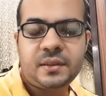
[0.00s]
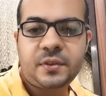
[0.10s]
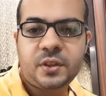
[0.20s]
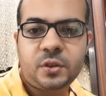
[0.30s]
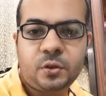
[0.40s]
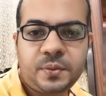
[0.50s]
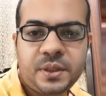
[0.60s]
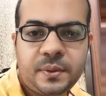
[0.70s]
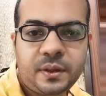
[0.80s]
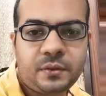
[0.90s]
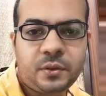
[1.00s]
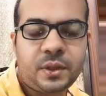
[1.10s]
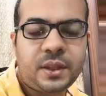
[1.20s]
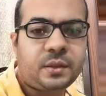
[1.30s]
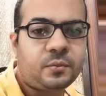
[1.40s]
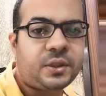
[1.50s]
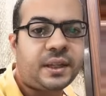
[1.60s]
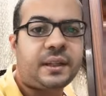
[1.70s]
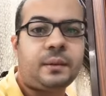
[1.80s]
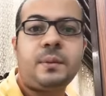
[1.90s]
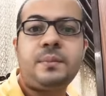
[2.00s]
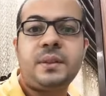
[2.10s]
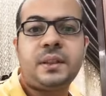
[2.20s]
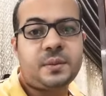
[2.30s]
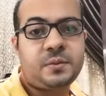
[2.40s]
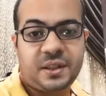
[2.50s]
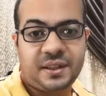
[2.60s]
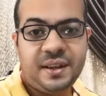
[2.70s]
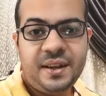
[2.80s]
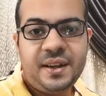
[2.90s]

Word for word: صفحه دروب شيبنج في الولايات المتحده ما بتتحسبش كده